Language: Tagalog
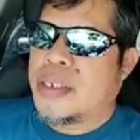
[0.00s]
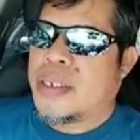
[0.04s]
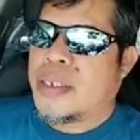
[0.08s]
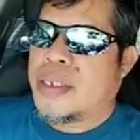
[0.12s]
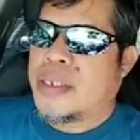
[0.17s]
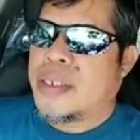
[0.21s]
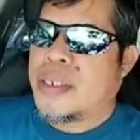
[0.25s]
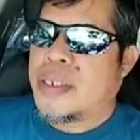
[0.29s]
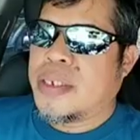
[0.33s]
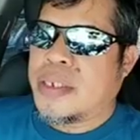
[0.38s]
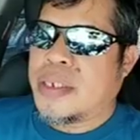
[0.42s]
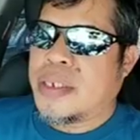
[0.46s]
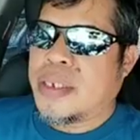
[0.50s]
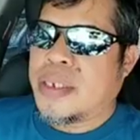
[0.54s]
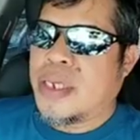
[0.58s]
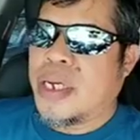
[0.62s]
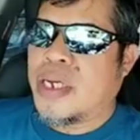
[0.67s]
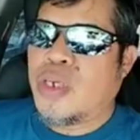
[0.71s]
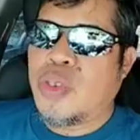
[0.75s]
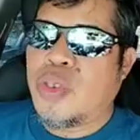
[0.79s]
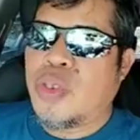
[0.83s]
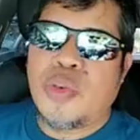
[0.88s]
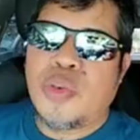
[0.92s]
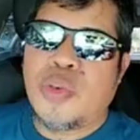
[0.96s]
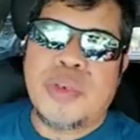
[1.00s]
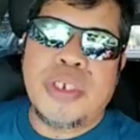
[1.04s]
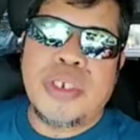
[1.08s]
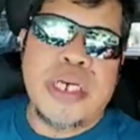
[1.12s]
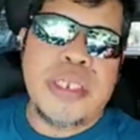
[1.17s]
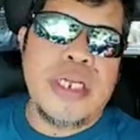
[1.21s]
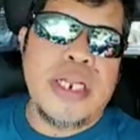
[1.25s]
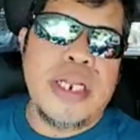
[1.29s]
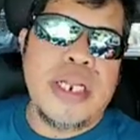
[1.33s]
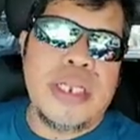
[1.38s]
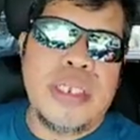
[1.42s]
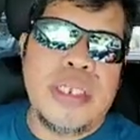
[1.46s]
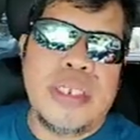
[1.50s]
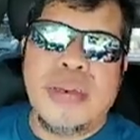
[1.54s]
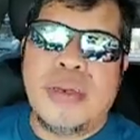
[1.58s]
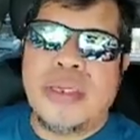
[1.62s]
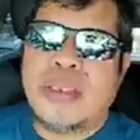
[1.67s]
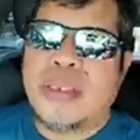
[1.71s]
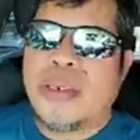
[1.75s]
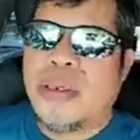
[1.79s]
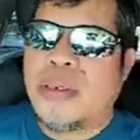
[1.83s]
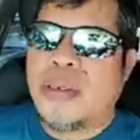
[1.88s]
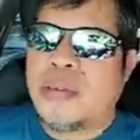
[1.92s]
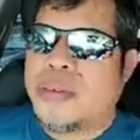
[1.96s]
sa YouTube channel natin mga
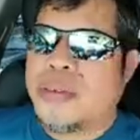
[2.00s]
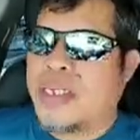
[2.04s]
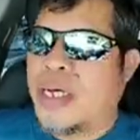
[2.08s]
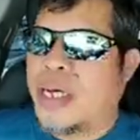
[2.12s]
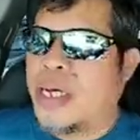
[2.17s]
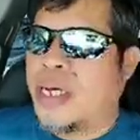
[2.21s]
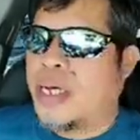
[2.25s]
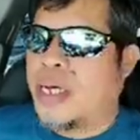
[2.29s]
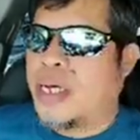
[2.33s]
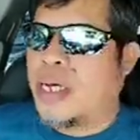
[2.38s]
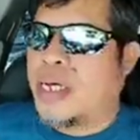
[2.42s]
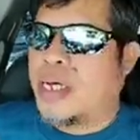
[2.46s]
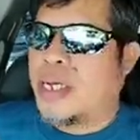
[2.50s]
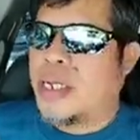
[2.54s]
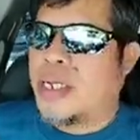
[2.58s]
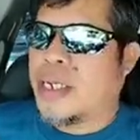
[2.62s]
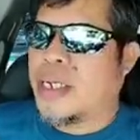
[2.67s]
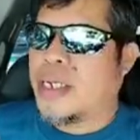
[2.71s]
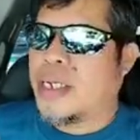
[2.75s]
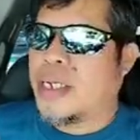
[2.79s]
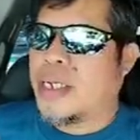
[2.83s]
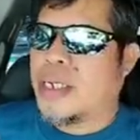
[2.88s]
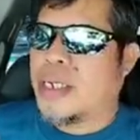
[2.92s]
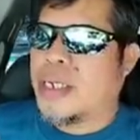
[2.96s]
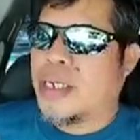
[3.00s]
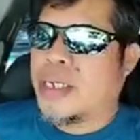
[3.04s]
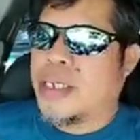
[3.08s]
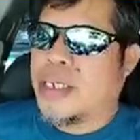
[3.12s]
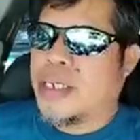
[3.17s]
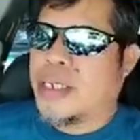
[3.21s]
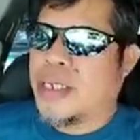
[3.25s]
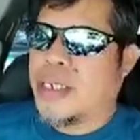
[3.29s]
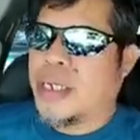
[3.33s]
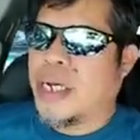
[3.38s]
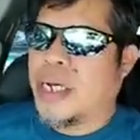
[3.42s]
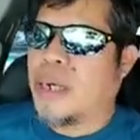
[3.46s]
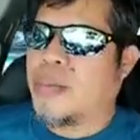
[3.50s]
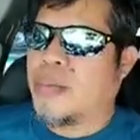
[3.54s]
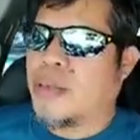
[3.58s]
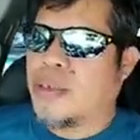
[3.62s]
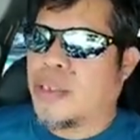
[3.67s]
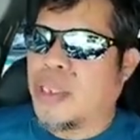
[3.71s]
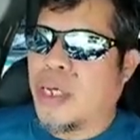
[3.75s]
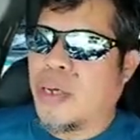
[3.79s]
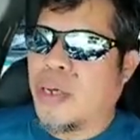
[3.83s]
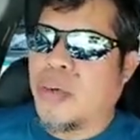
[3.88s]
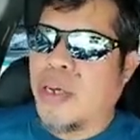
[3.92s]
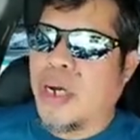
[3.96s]
troops dahil nag-upload
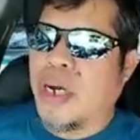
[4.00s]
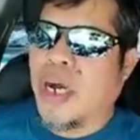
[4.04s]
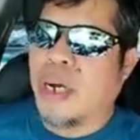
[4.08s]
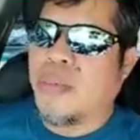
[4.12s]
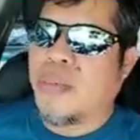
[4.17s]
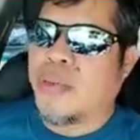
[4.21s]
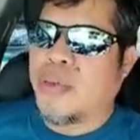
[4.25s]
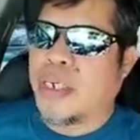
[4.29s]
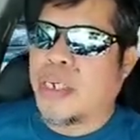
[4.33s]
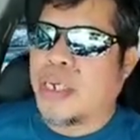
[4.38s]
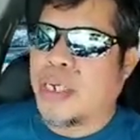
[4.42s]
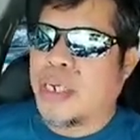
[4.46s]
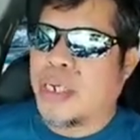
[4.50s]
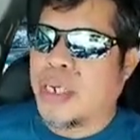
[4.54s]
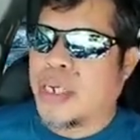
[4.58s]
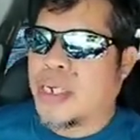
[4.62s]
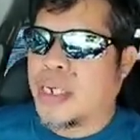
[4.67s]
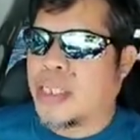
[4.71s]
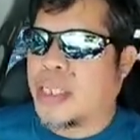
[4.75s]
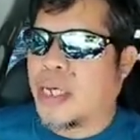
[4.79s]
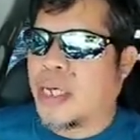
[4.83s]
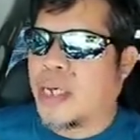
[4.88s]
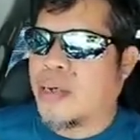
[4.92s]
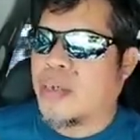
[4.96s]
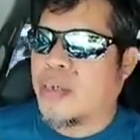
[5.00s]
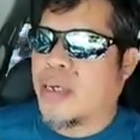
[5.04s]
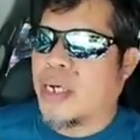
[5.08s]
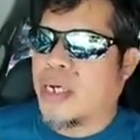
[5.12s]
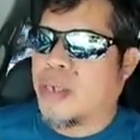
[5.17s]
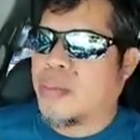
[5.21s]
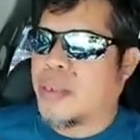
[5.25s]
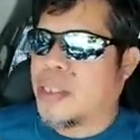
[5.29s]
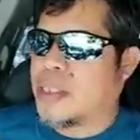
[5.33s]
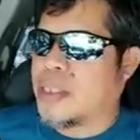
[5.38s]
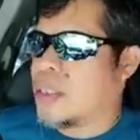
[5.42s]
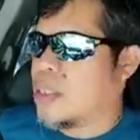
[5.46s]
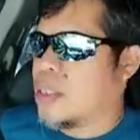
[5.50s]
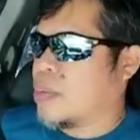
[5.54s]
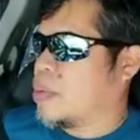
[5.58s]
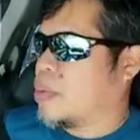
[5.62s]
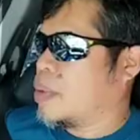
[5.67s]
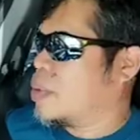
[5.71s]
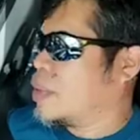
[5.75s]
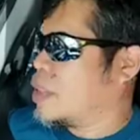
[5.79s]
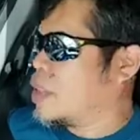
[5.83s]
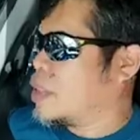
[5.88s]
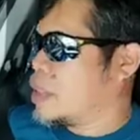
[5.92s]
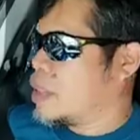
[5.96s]
tayo kahapon na nag-read tayo ng advance sa
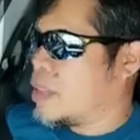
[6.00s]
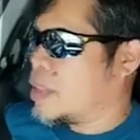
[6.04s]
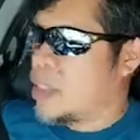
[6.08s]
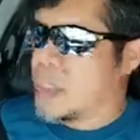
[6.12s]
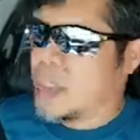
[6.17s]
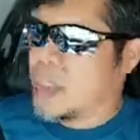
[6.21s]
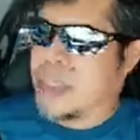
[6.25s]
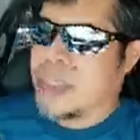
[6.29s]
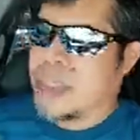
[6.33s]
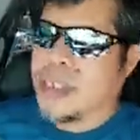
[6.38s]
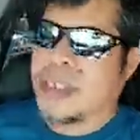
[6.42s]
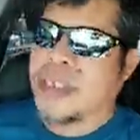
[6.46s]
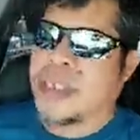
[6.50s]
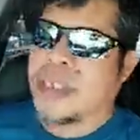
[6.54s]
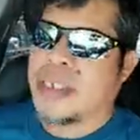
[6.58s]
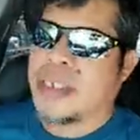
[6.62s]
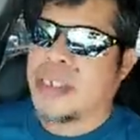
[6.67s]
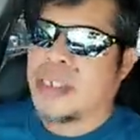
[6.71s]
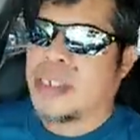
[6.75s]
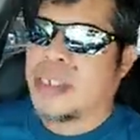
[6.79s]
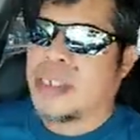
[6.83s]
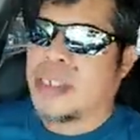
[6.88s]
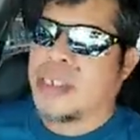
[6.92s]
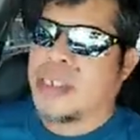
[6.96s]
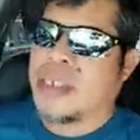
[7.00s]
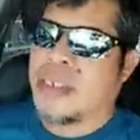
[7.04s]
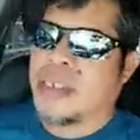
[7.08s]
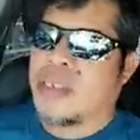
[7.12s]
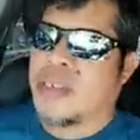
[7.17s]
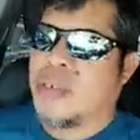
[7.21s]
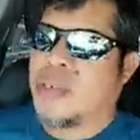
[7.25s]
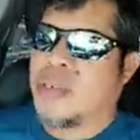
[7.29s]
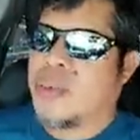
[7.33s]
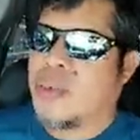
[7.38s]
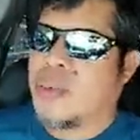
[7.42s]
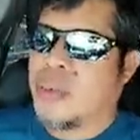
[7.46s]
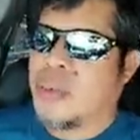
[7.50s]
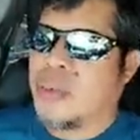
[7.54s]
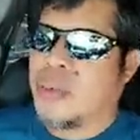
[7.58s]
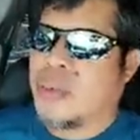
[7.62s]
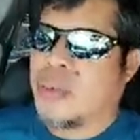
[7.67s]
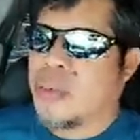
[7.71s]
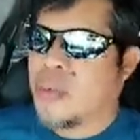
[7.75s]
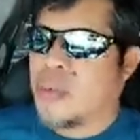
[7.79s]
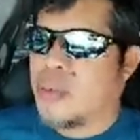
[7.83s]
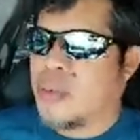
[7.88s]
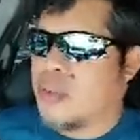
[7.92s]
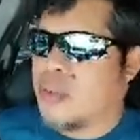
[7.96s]
Mother's Day so
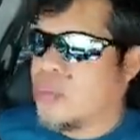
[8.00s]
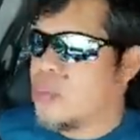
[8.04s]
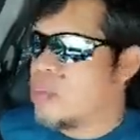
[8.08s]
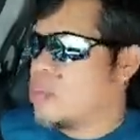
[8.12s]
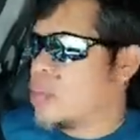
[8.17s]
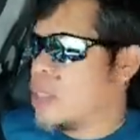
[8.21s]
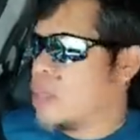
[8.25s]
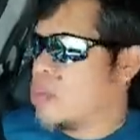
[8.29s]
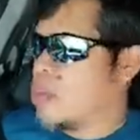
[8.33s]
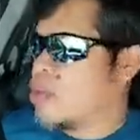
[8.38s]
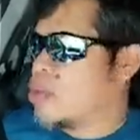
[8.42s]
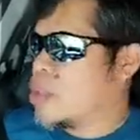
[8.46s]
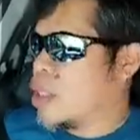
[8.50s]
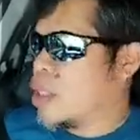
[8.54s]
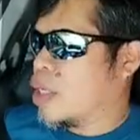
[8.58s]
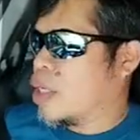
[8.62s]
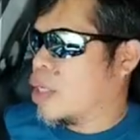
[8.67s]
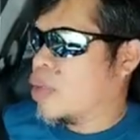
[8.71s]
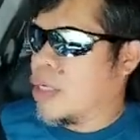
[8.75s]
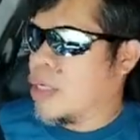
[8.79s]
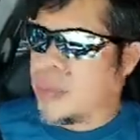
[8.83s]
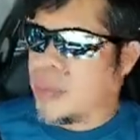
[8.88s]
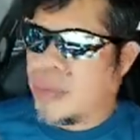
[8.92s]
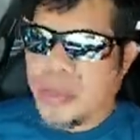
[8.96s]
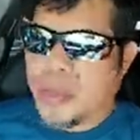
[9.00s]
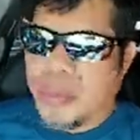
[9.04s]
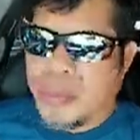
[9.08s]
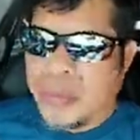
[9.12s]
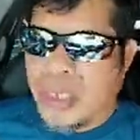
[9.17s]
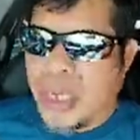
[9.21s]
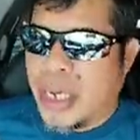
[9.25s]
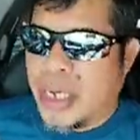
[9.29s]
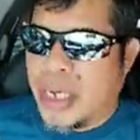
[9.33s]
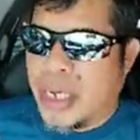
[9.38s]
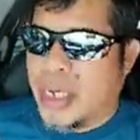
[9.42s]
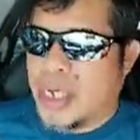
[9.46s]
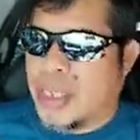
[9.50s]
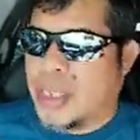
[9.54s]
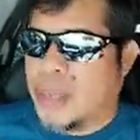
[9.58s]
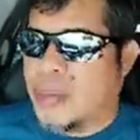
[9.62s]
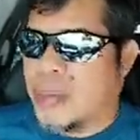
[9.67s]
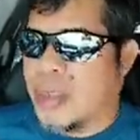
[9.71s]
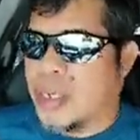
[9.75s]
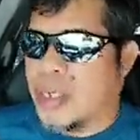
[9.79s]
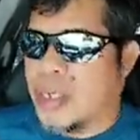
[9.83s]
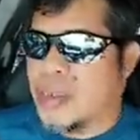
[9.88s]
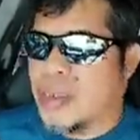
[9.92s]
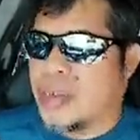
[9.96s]
mag-upload tayo ngayon yung biyahe natin
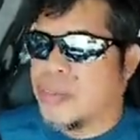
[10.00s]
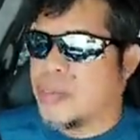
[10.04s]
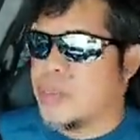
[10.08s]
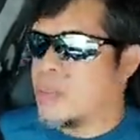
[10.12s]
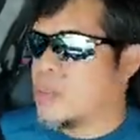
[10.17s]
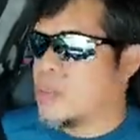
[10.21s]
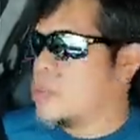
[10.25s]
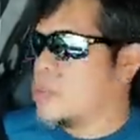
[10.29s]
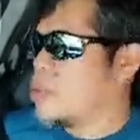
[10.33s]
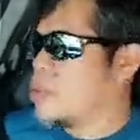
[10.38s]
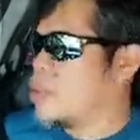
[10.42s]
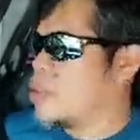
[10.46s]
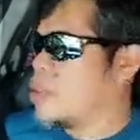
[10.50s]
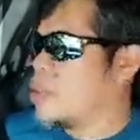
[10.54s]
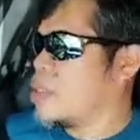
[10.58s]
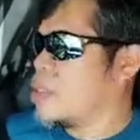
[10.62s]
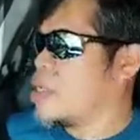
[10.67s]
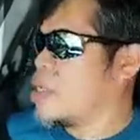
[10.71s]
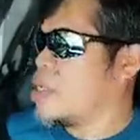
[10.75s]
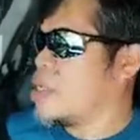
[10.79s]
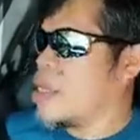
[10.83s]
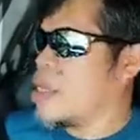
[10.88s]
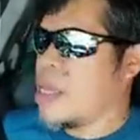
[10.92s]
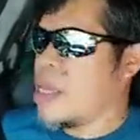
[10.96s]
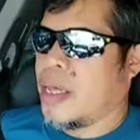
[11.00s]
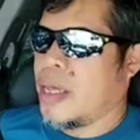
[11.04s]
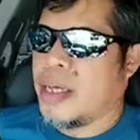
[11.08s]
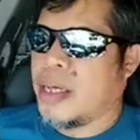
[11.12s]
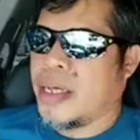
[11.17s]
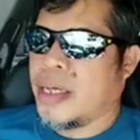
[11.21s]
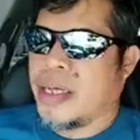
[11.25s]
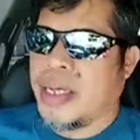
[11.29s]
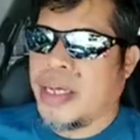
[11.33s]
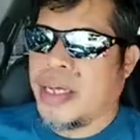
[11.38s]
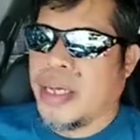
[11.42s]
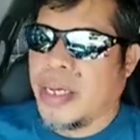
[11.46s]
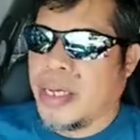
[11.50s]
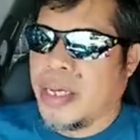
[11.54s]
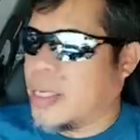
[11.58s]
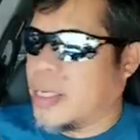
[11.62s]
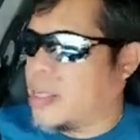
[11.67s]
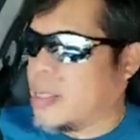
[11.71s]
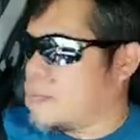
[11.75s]
mga troops. ayan